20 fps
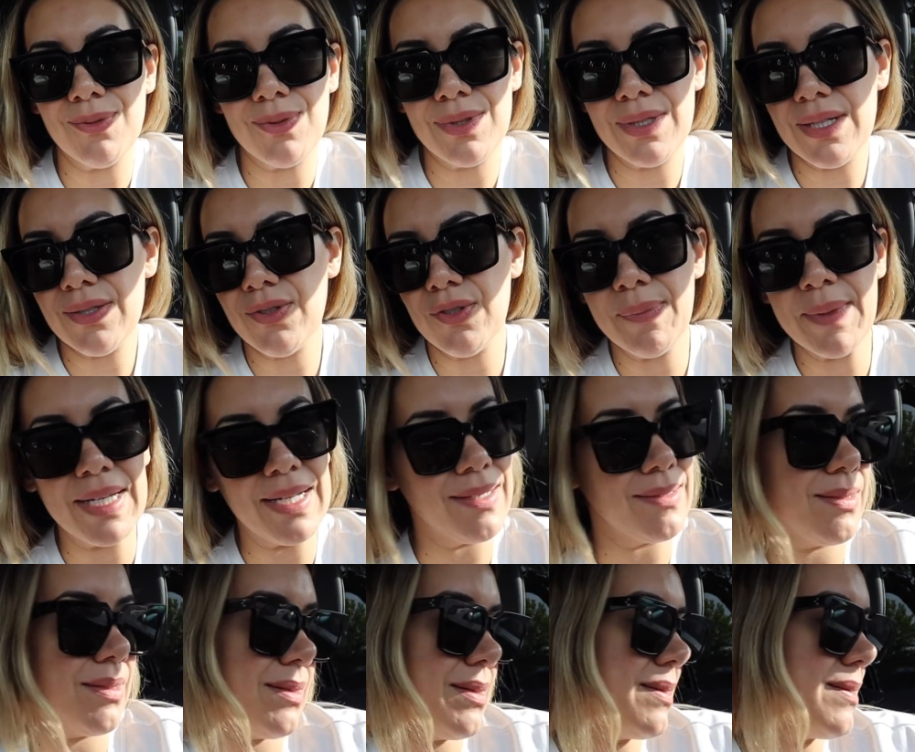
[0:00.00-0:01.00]
ustedes son mi
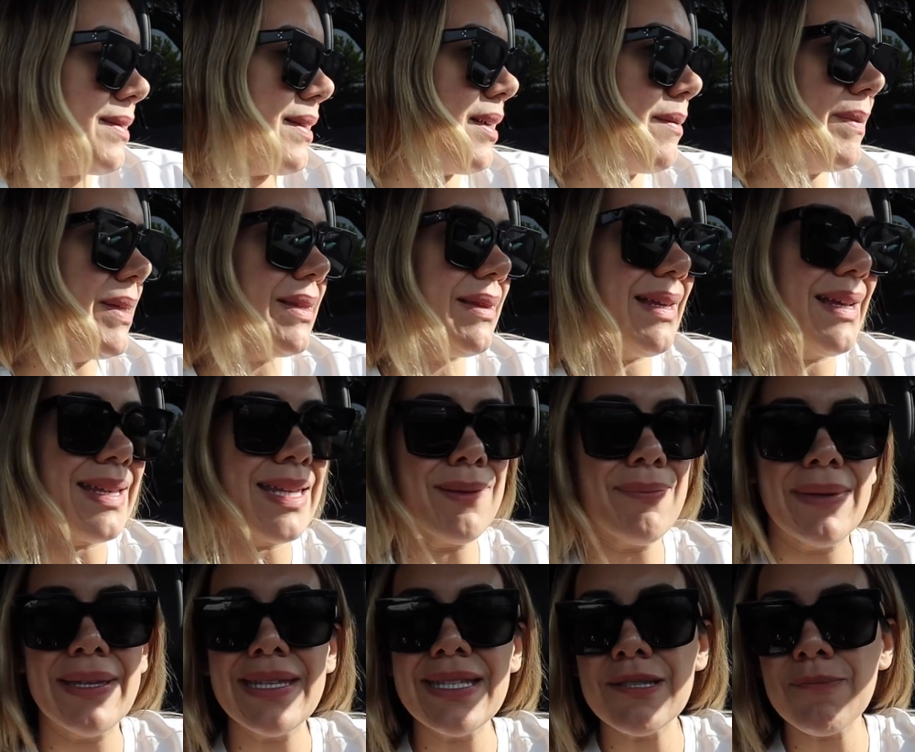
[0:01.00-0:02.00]
casa, sinceramente. Aquí
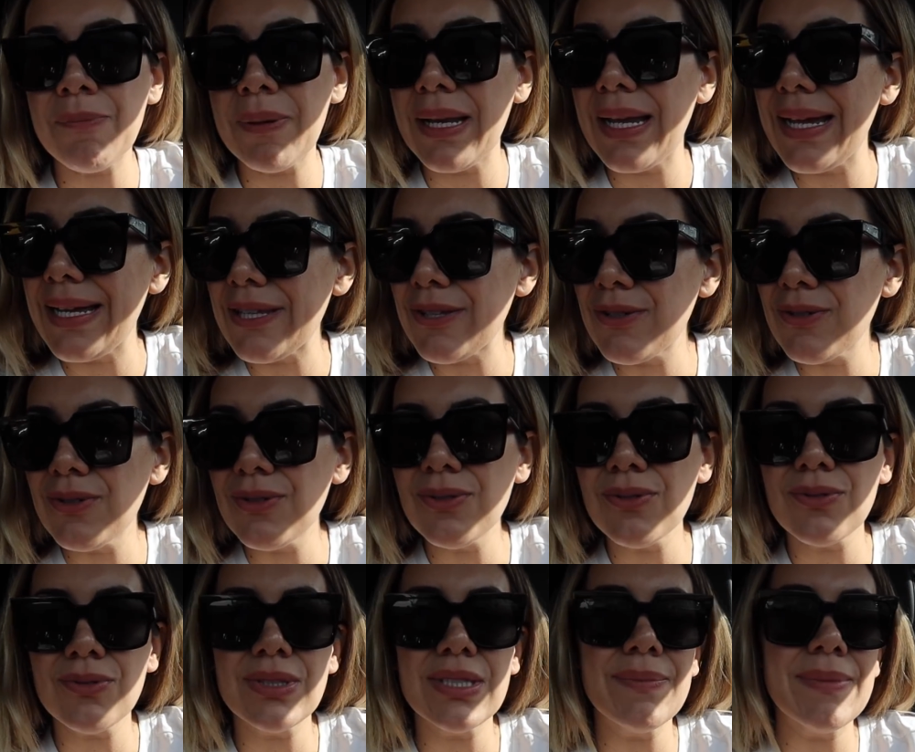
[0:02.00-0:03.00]
me desplayo.
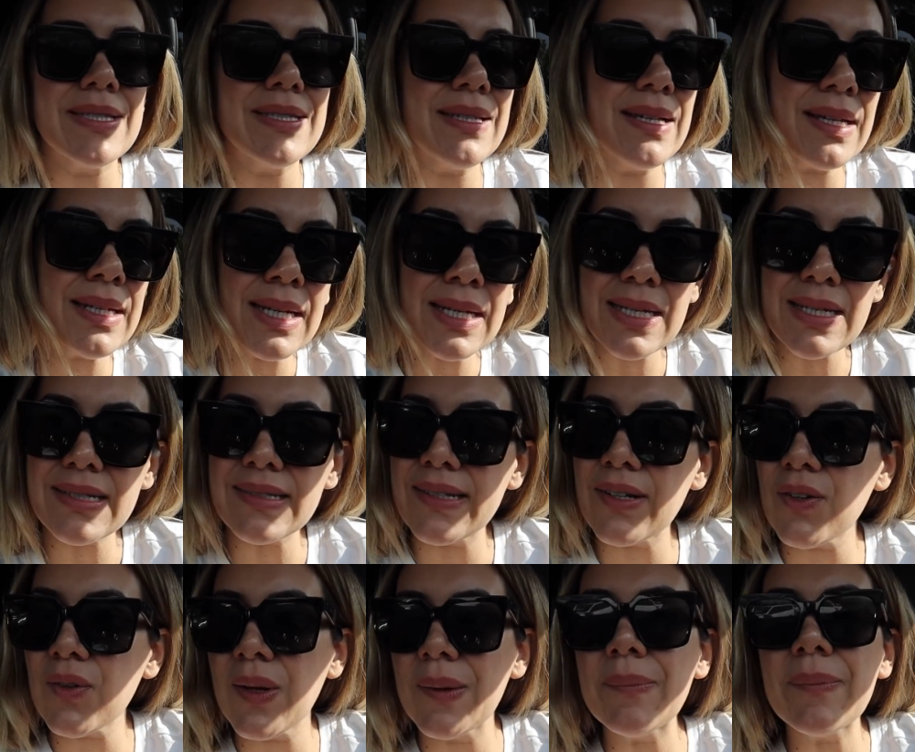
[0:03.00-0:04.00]
Si me siguen en
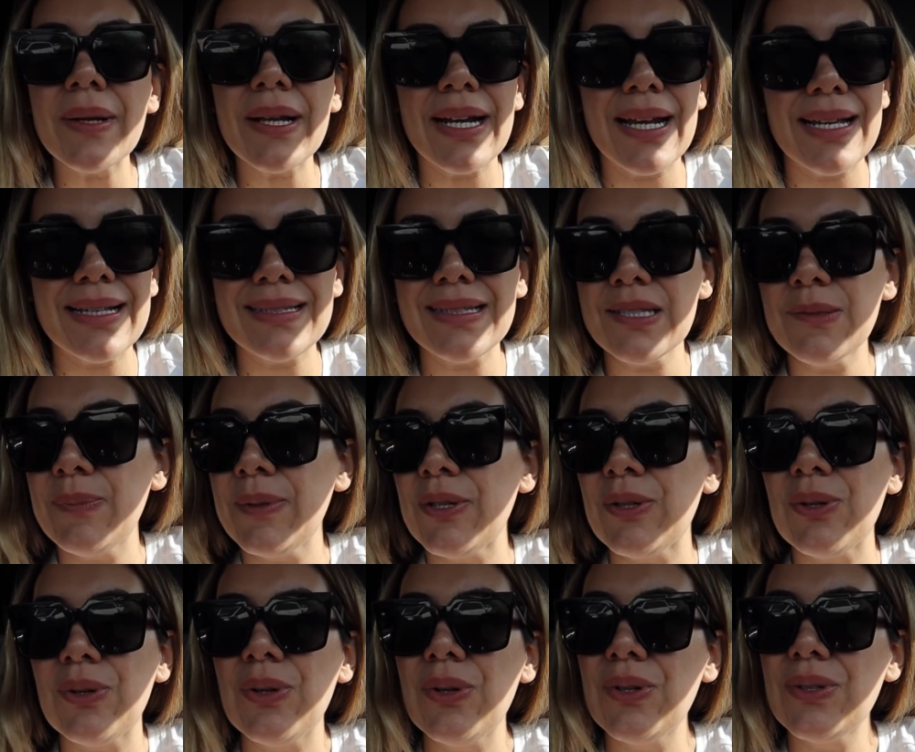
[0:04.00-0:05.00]
Instagram, gracias,
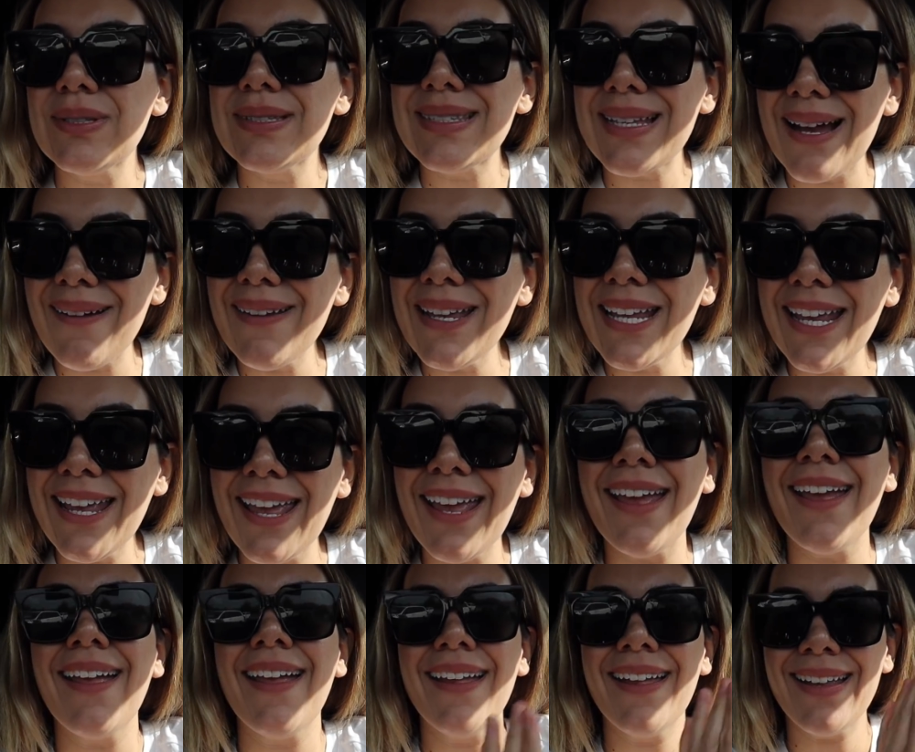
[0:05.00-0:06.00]
pero saben
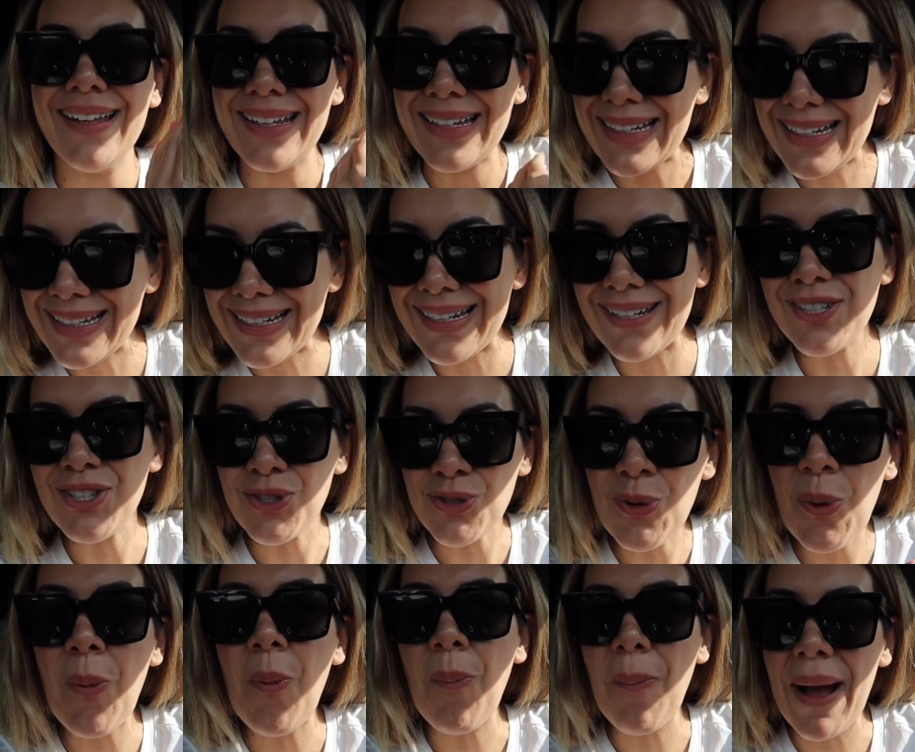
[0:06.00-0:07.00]
que su
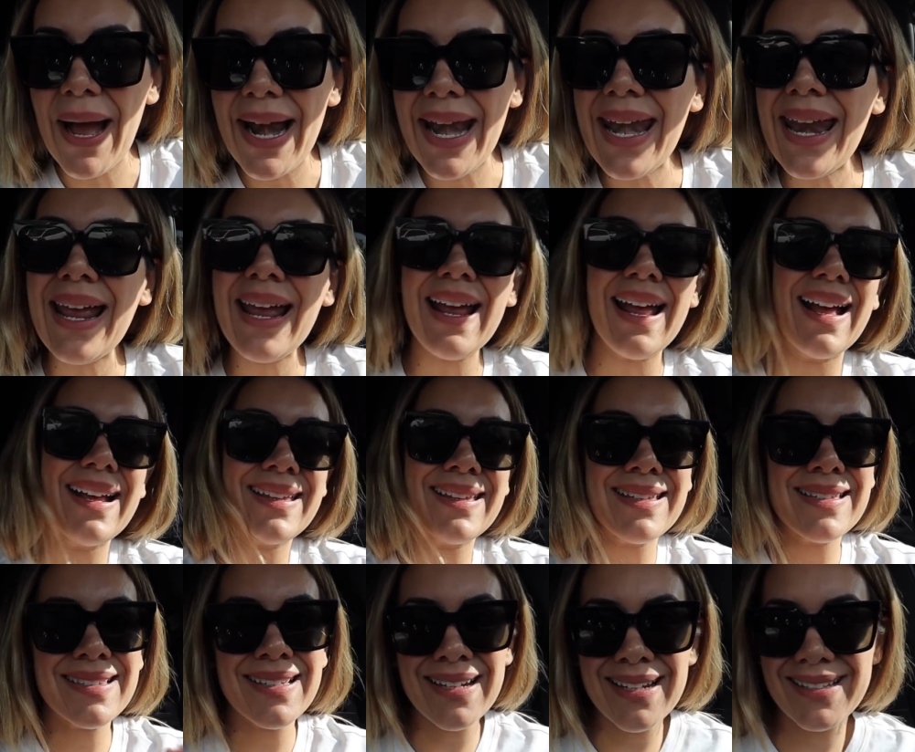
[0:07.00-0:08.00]
humana
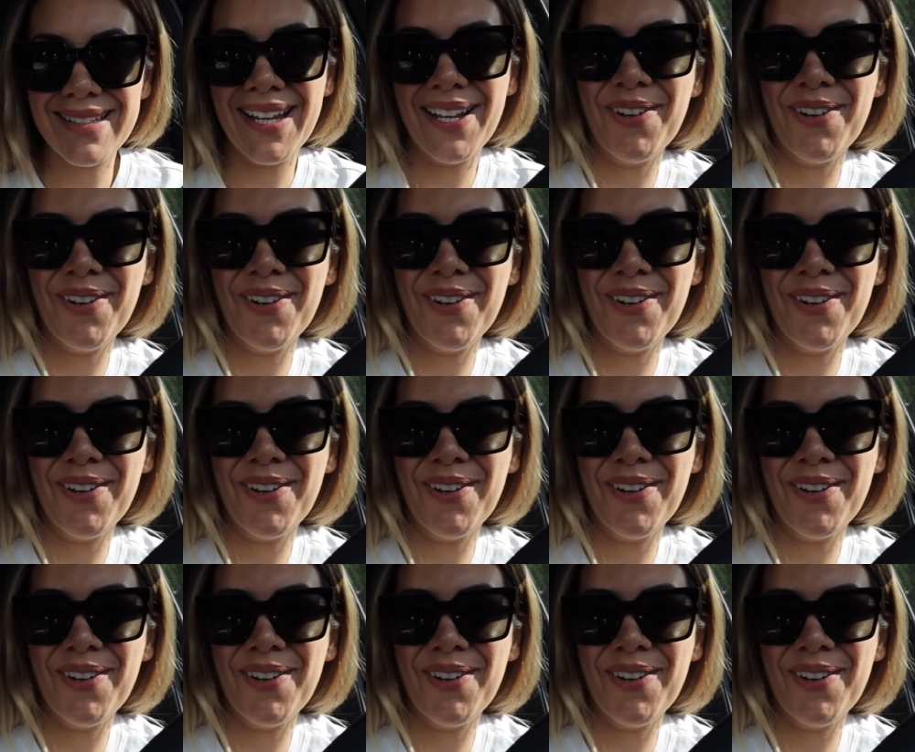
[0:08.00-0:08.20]
aquí se les